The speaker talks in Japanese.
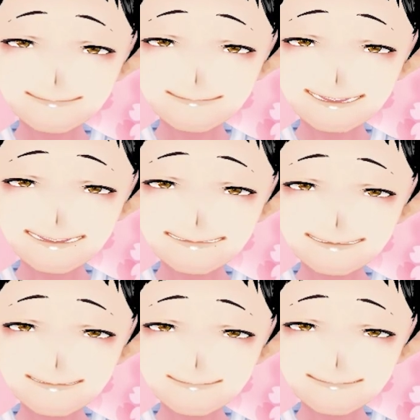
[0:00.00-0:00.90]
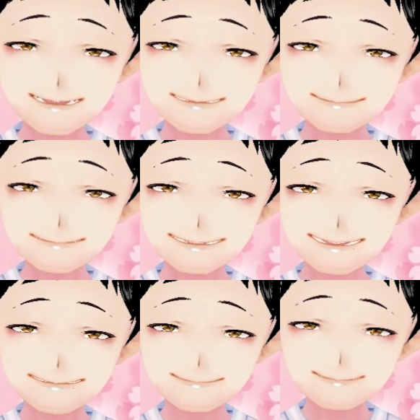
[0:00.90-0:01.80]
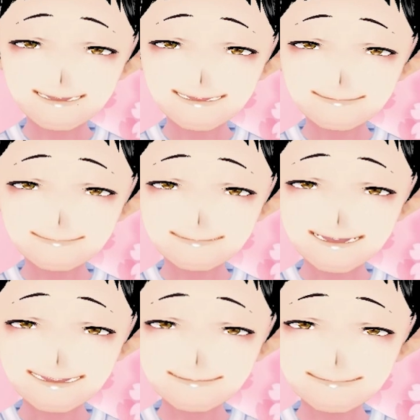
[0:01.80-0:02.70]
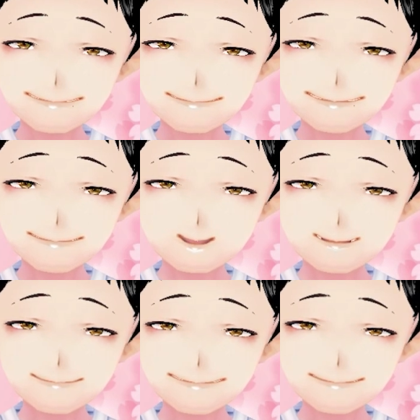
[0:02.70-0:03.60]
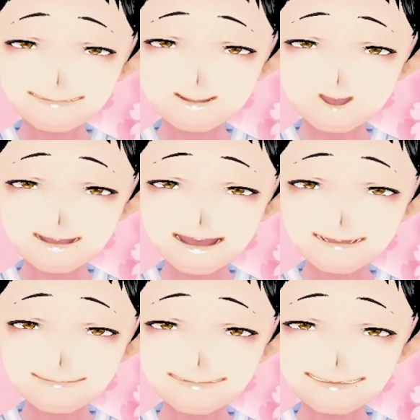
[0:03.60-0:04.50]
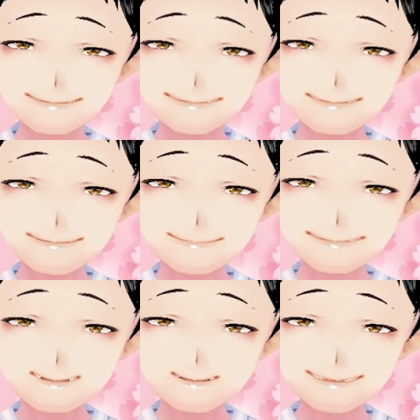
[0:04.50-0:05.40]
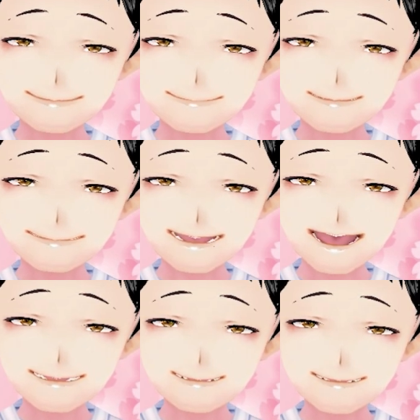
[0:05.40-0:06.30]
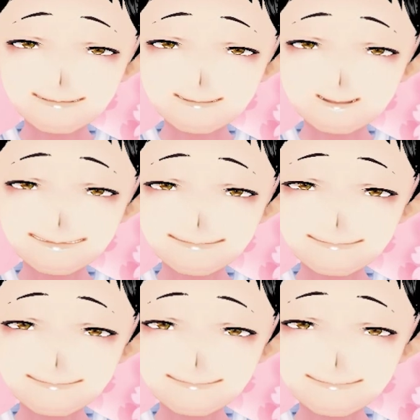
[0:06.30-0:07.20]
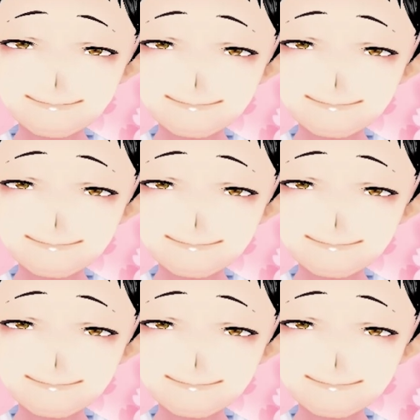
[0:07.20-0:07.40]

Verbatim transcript: 世界中の騎手の中で一番好きな池添騎手騎乗の202番ギルデットミラーとのことです。